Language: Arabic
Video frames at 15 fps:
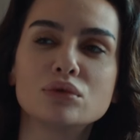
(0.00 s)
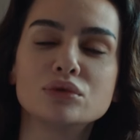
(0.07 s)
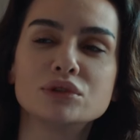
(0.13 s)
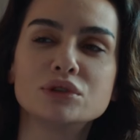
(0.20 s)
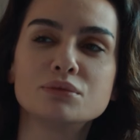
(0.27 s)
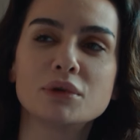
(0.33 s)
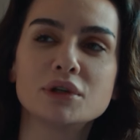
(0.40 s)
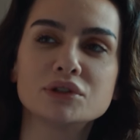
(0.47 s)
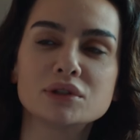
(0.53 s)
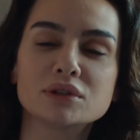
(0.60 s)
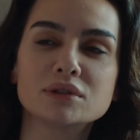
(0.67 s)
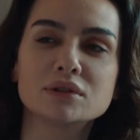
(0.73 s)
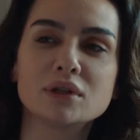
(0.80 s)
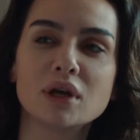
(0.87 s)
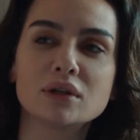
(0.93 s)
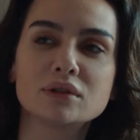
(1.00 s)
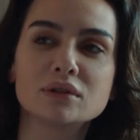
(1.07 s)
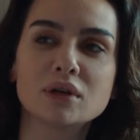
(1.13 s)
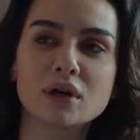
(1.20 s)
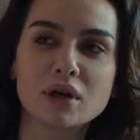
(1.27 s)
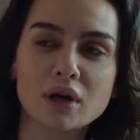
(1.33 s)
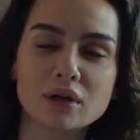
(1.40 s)
بسعادة الآخرين
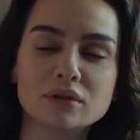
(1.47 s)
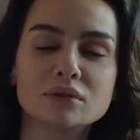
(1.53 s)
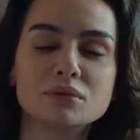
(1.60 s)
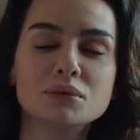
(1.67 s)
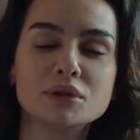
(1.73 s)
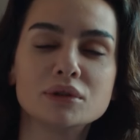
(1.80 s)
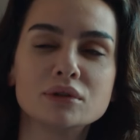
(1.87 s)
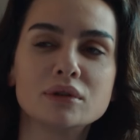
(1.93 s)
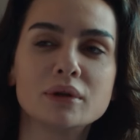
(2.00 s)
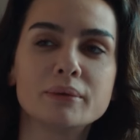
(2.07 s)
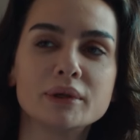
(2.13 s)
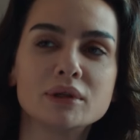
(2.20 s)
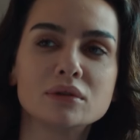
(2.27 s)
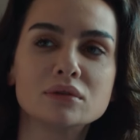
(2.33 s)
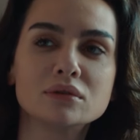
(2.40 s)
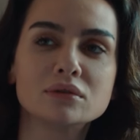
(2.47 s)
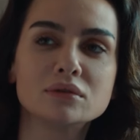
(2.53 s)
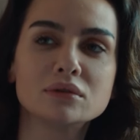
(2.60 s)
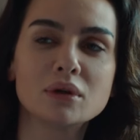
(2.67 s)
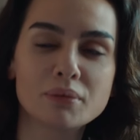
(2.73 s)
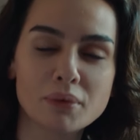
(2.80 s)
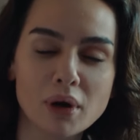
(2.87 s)
من شان سعادتك قليلي
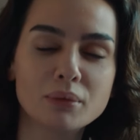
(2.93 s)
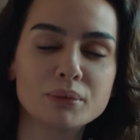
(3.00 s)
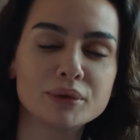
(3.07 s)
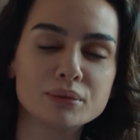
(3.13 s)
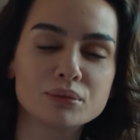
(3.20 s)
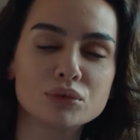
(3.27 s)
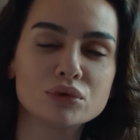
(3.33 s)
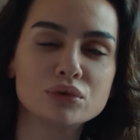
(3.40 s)
أو بتصبري